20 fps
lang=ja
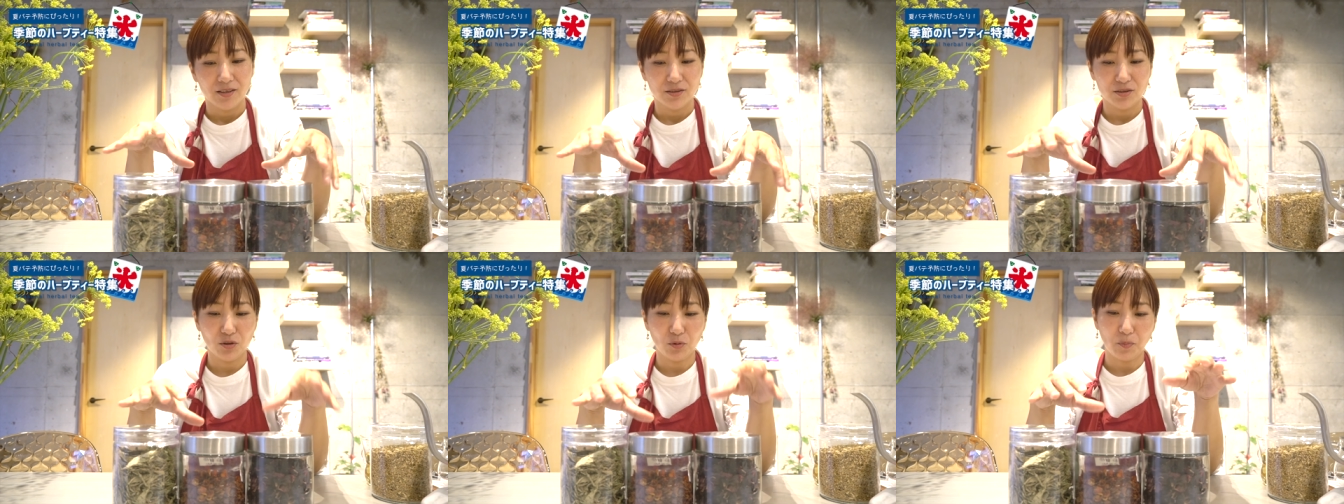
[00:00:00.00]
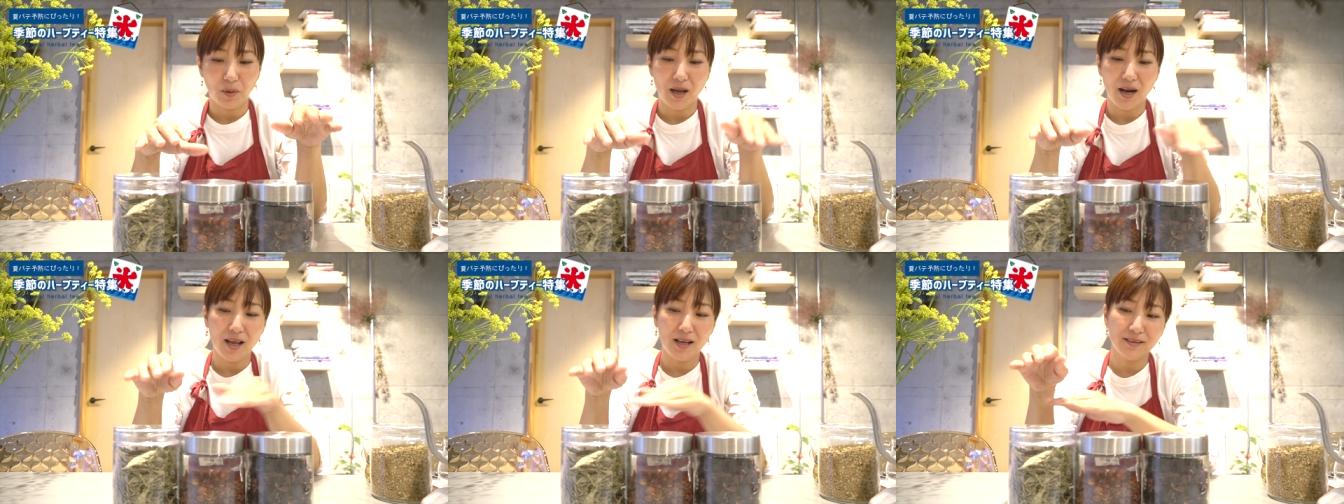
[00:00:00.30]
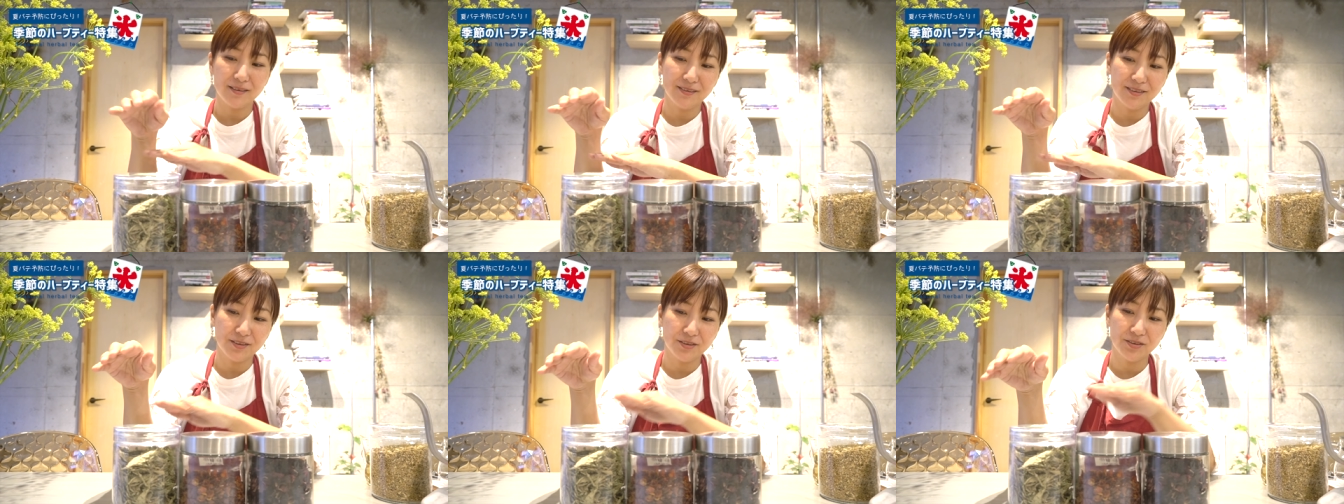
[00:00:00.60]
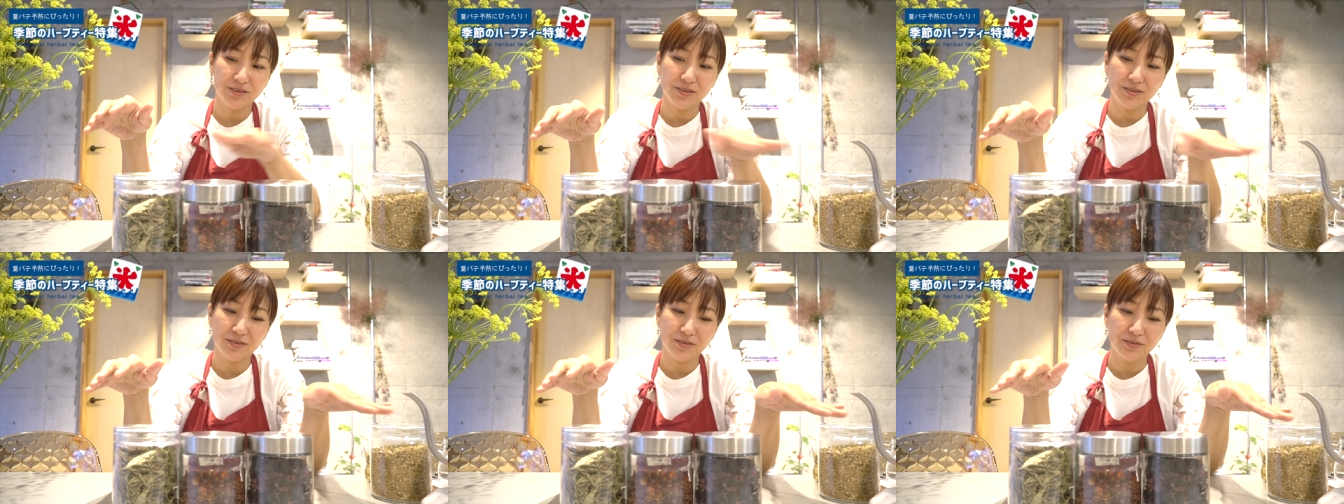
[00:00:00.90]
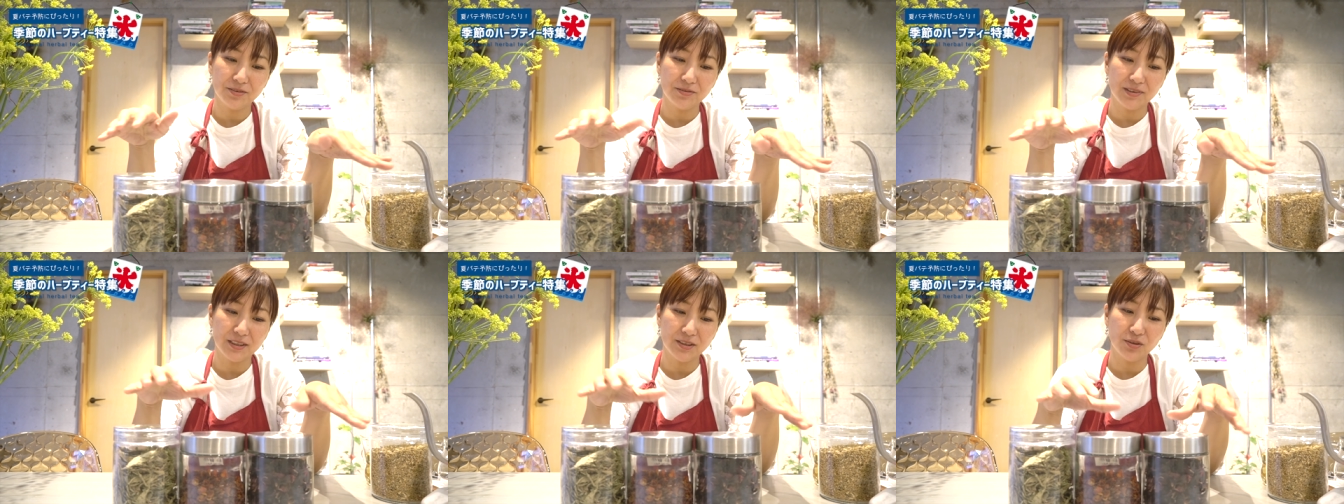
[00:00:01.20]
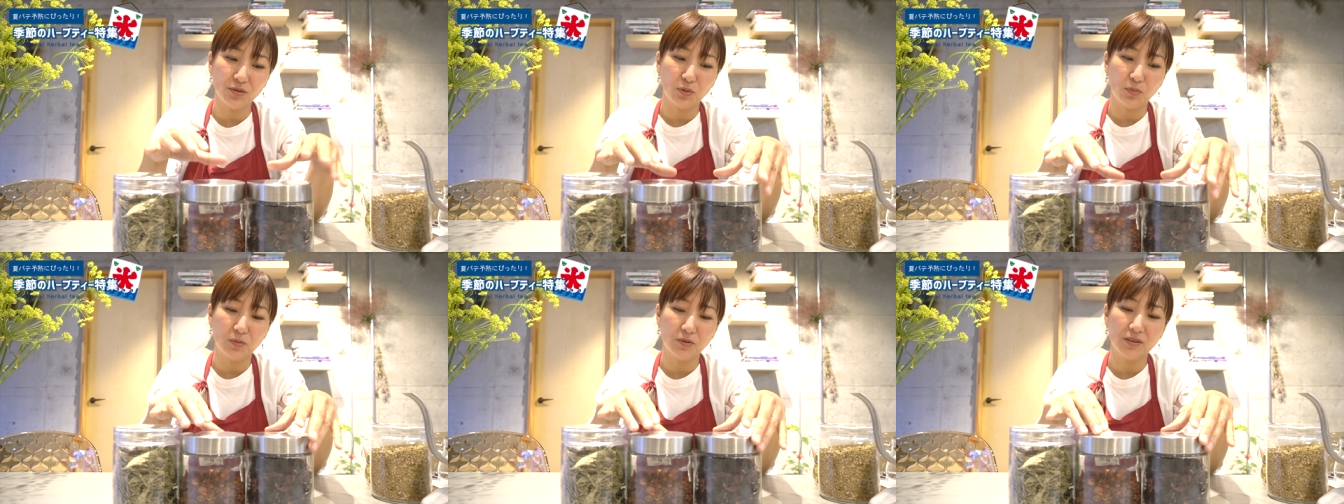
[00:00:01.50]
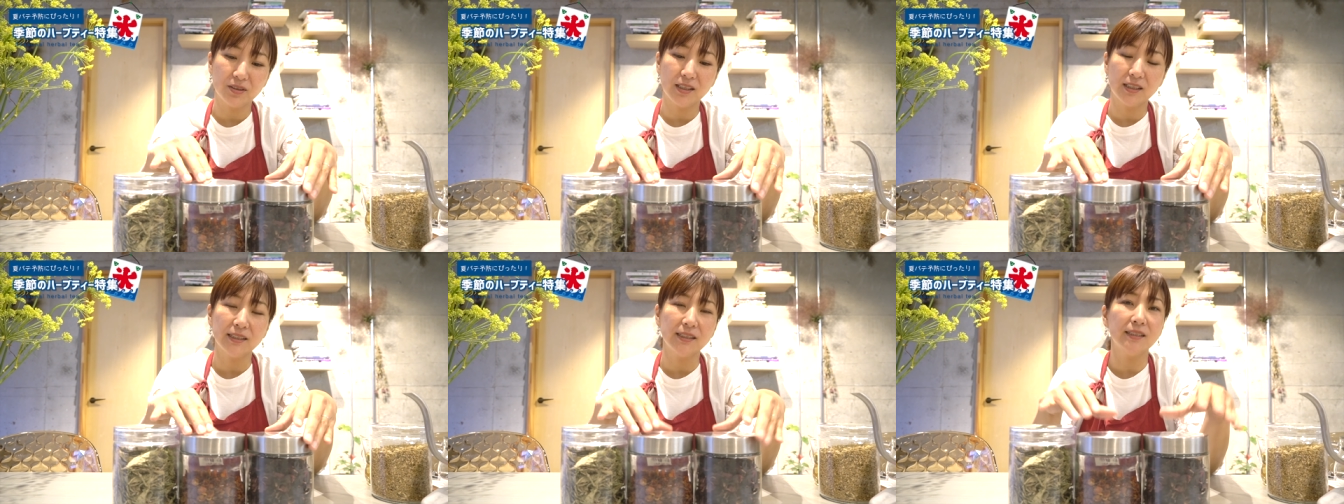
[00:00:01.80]
ちょっとバランスはちょっと
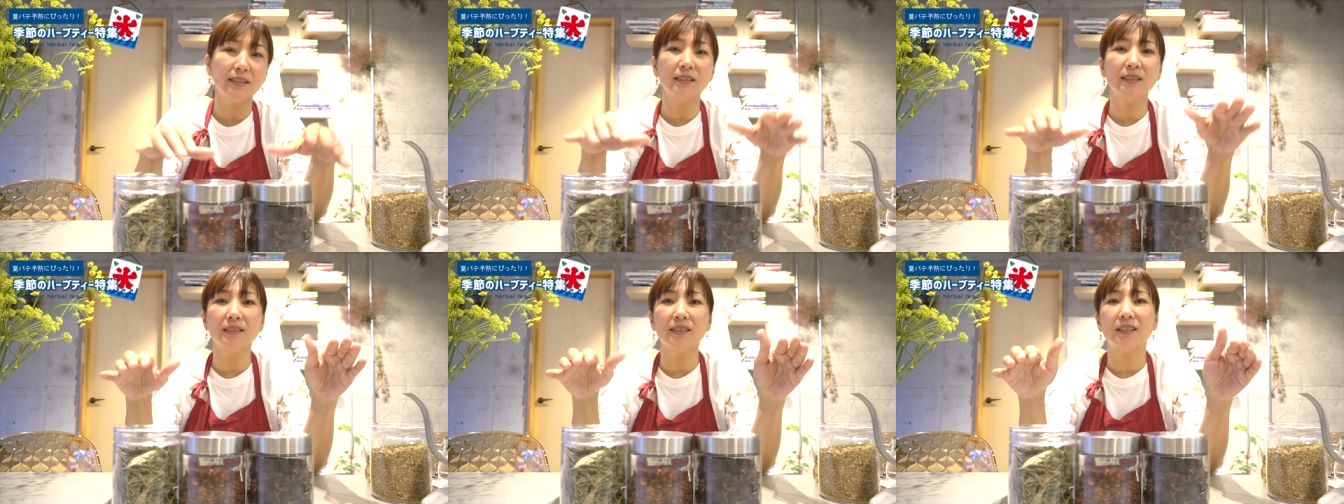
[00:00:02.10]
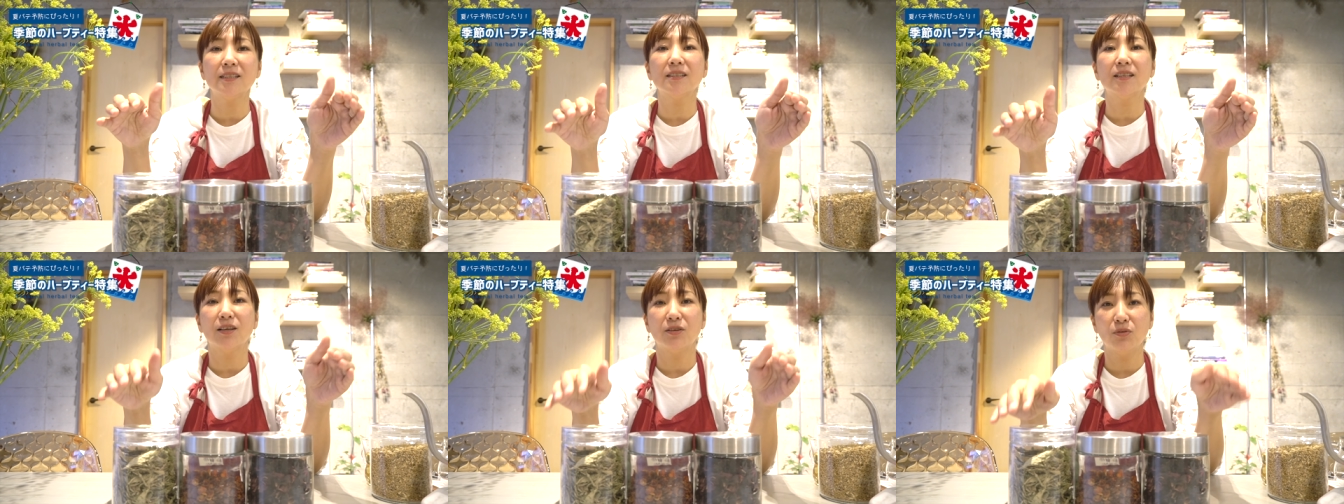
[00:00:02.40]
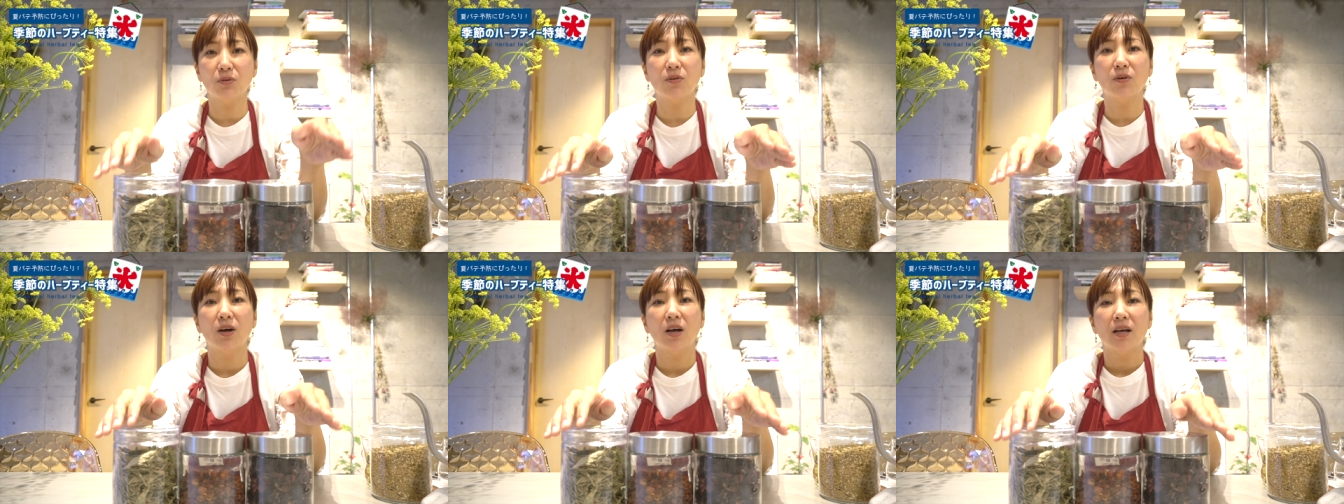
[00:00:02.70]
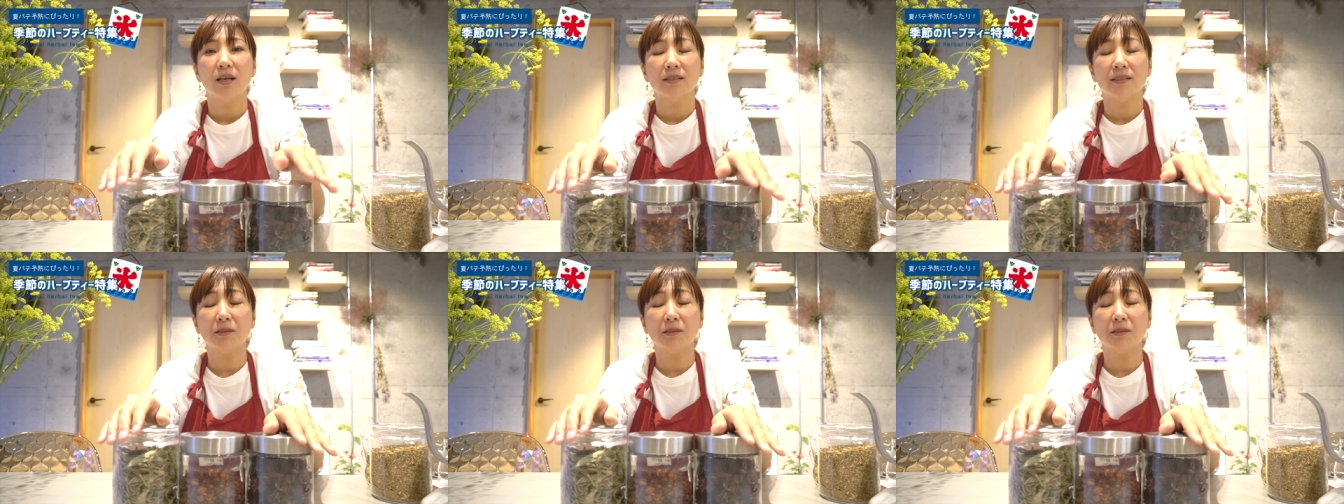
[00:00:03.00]
難しいんですけど、